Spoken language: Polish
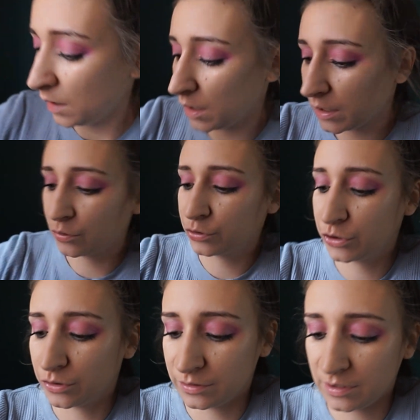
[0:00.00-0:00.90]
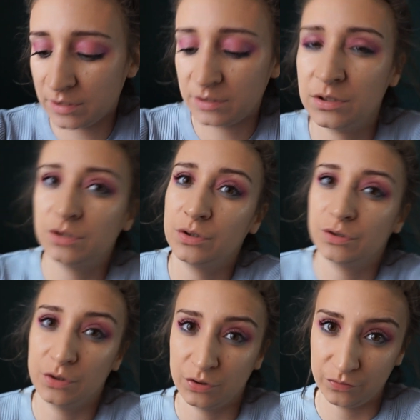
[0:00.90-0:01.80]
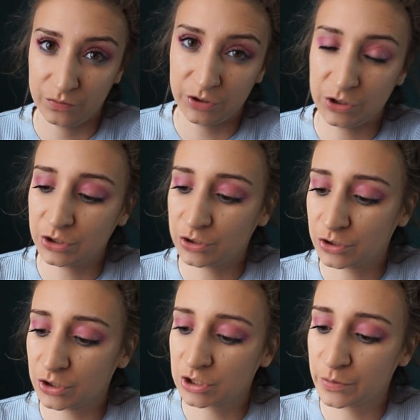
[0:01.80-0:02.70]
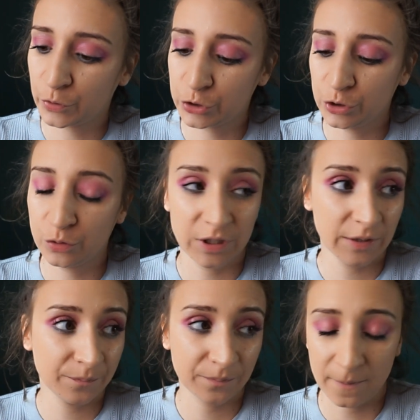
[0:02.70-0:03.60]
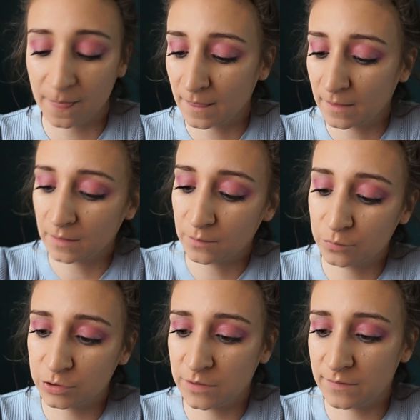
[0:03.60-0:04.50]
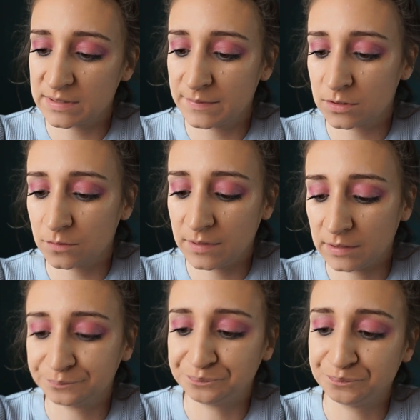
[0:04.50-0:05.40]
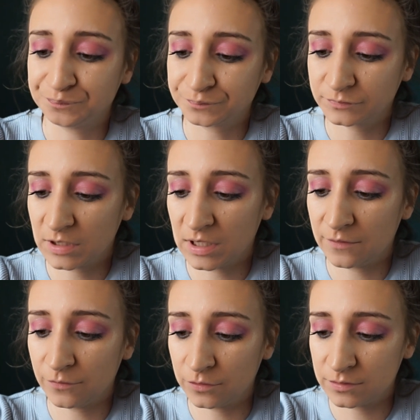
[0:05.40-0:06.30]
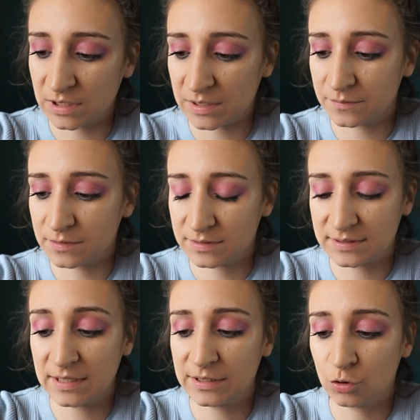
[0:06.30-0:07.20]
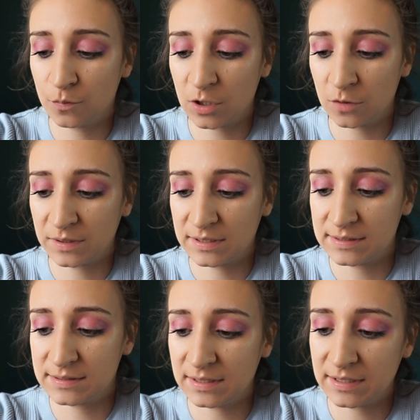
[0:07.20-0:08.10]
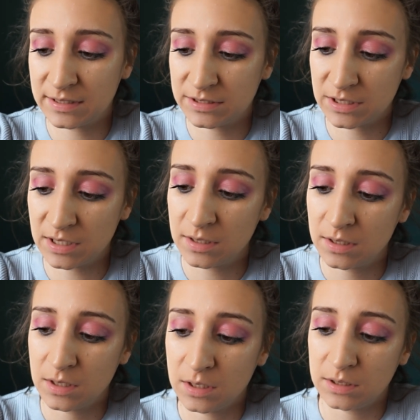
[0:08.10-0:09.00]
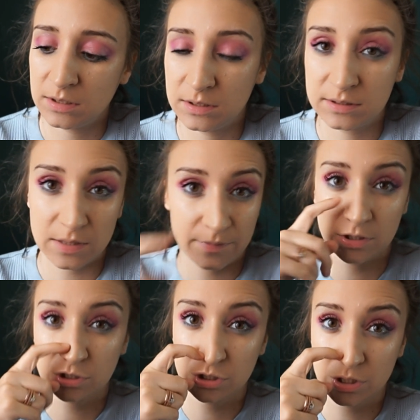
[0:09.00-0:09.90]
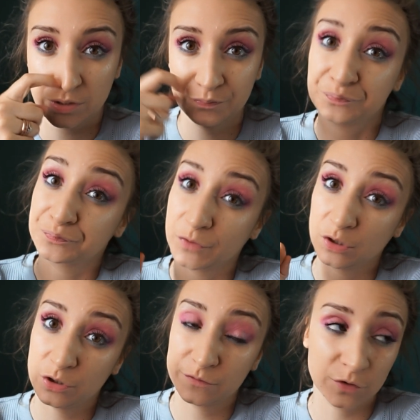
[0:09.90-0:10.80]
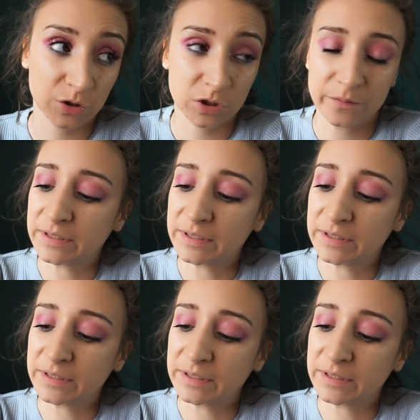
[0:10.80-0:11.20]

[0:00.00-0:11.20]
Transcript: A ja usiądę, w ciszy troszeczkę pochilluję. Później wezmę sobie mm, telefon, znajdę chłopakom jakieś zajęcie i sama jeszcze mm, rozwiążę sobie